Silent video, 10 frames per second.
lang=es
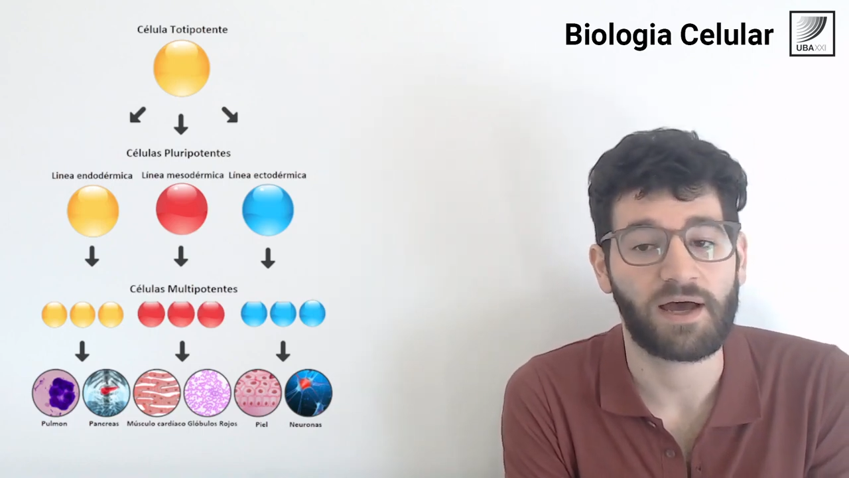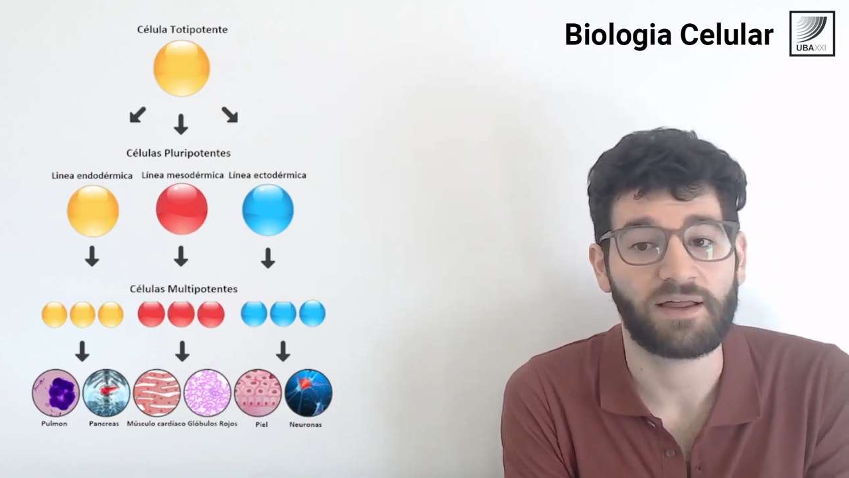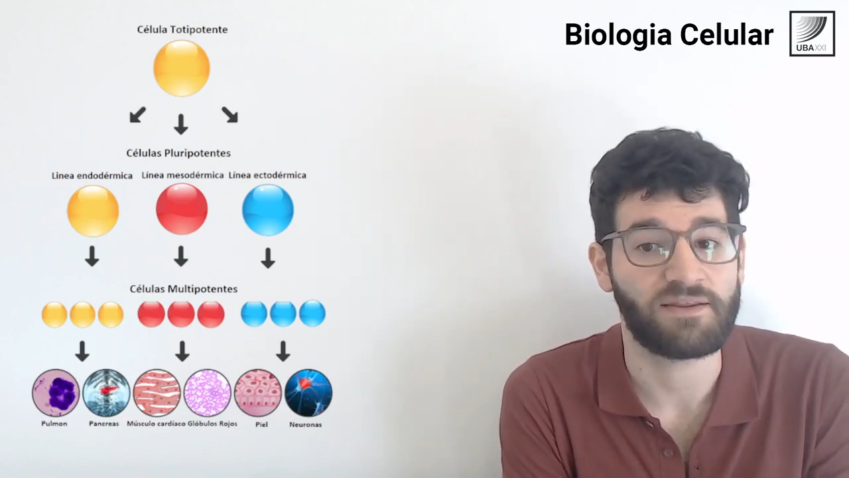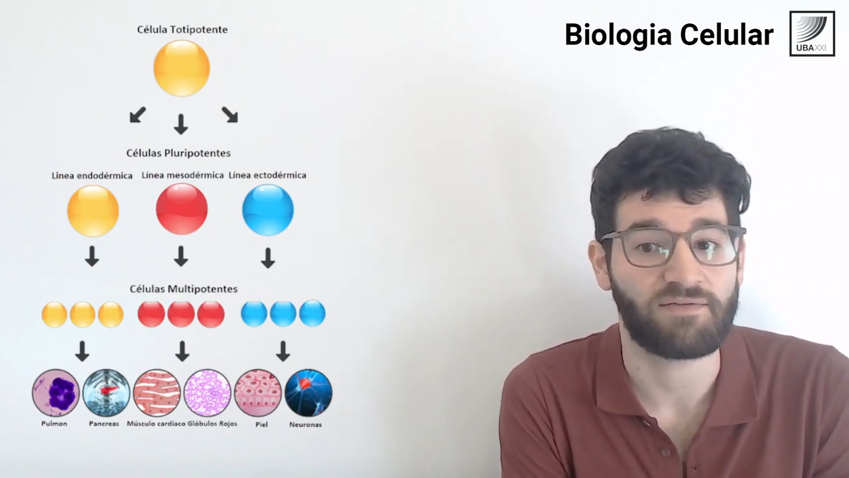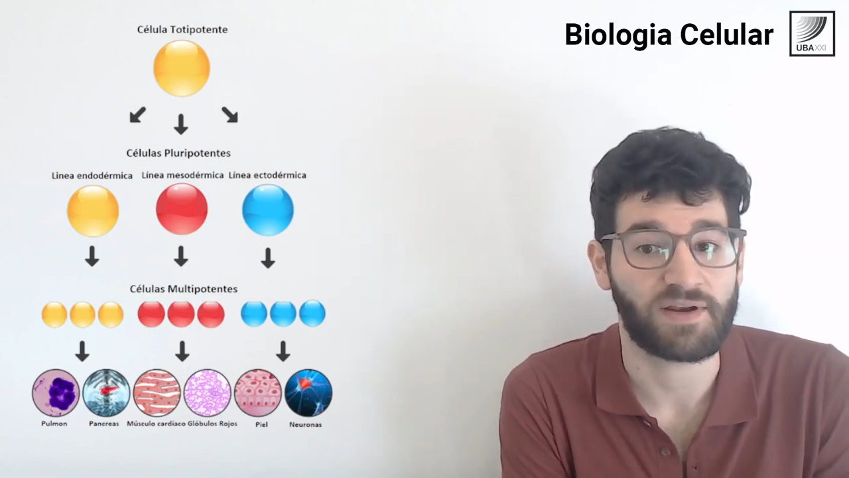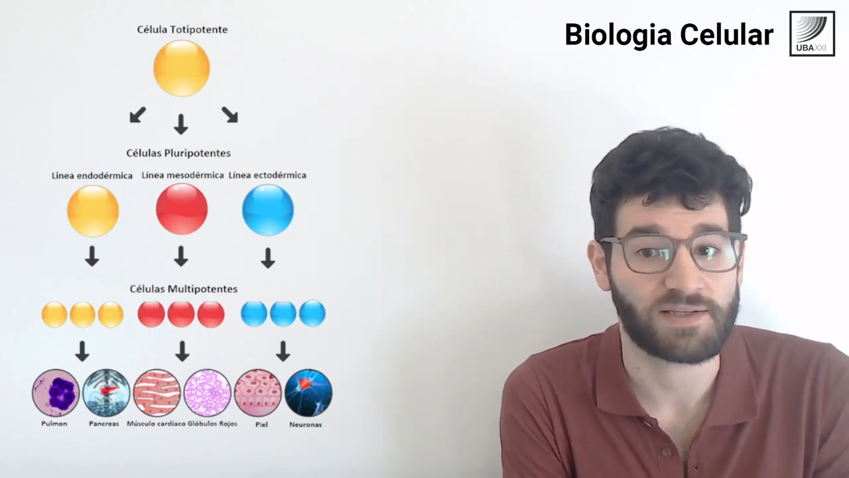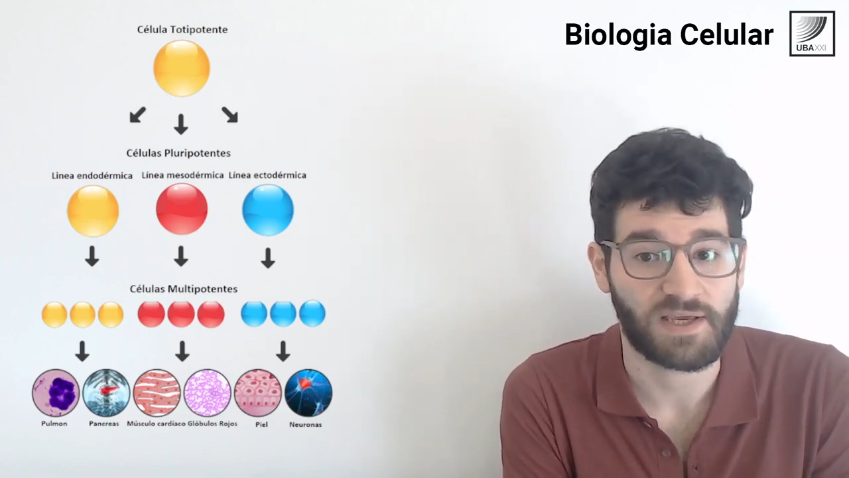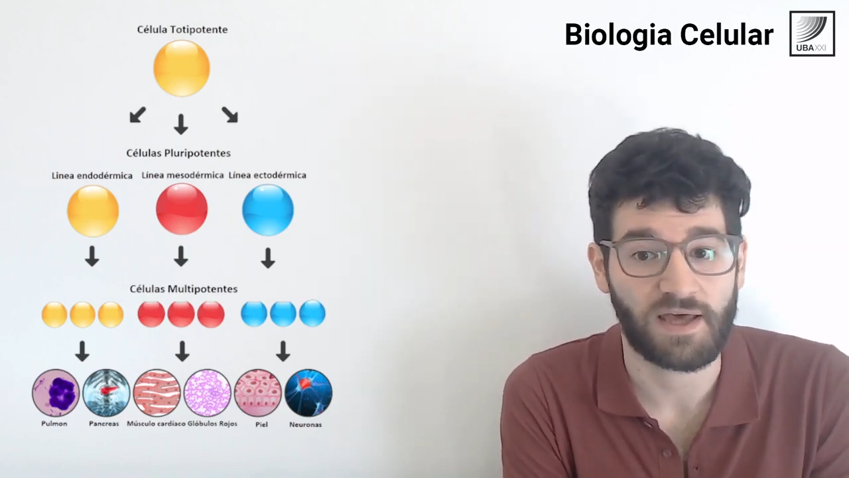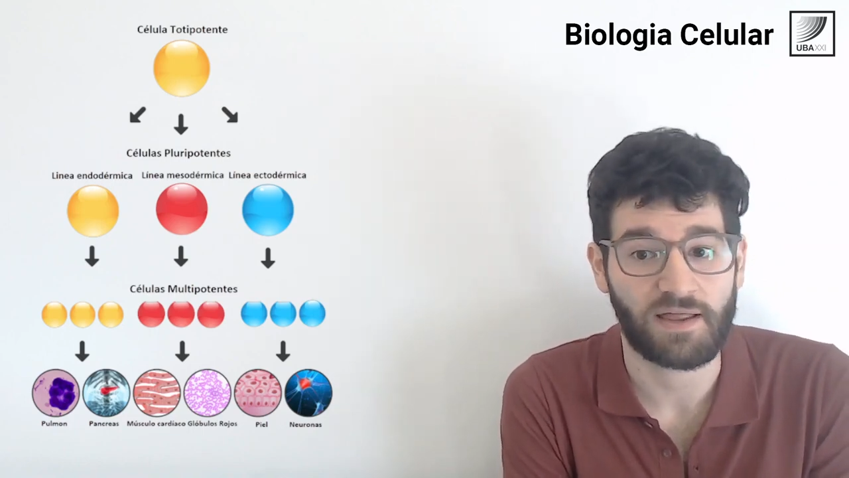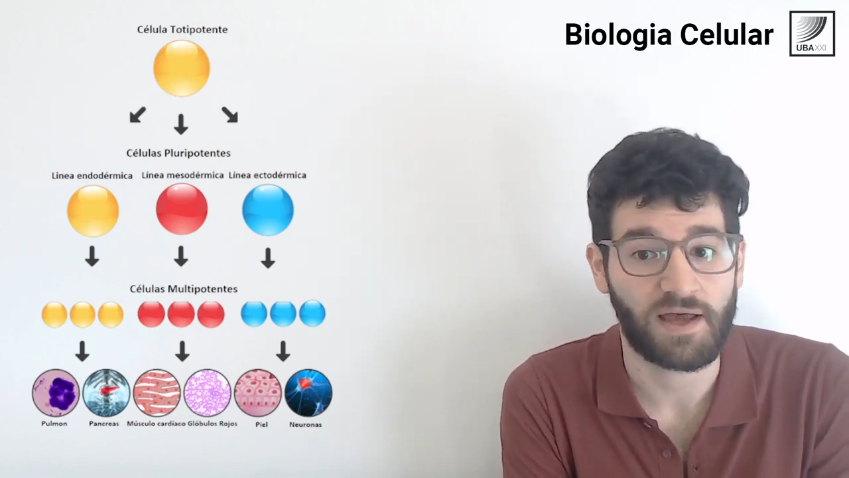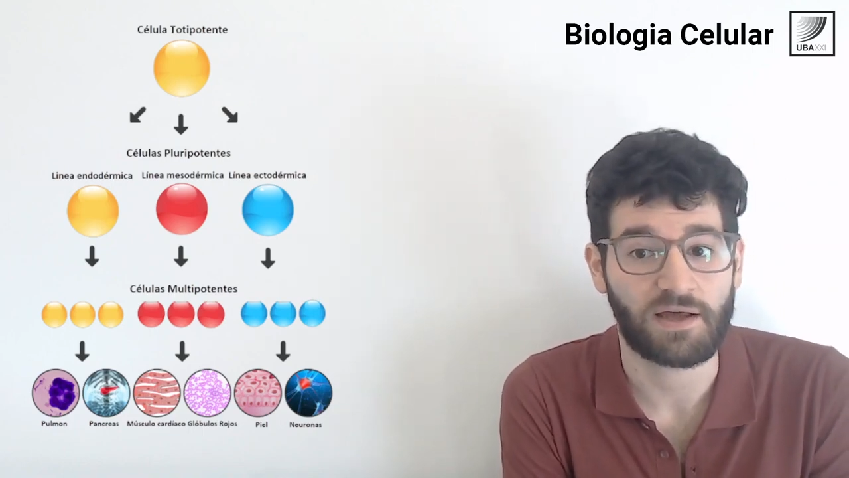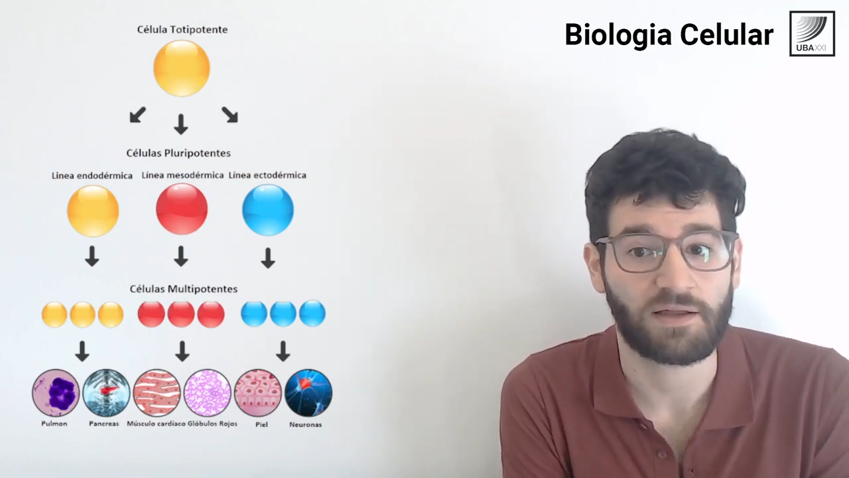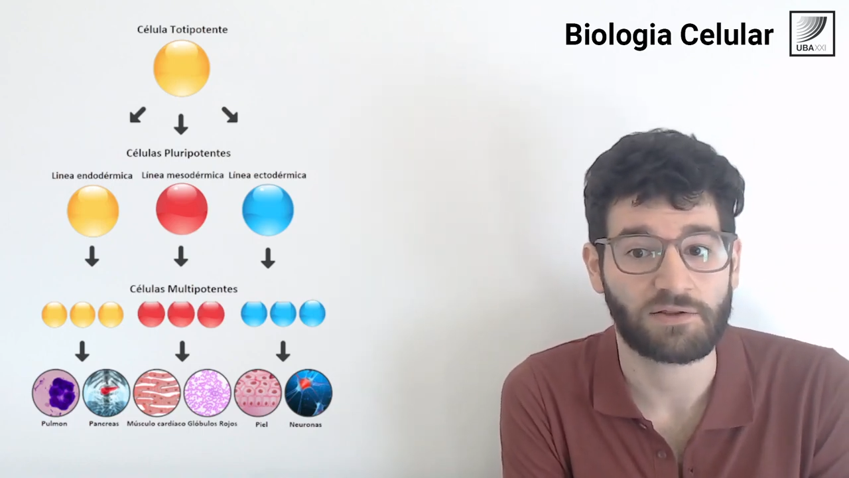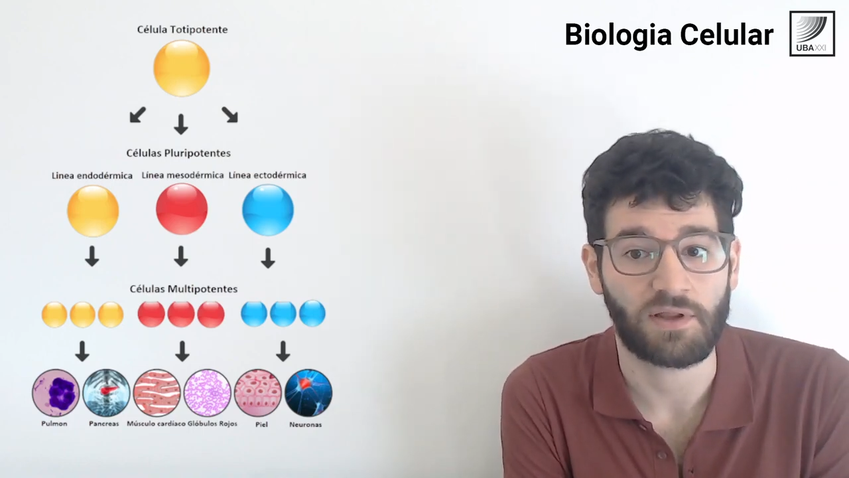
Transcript: diferenciada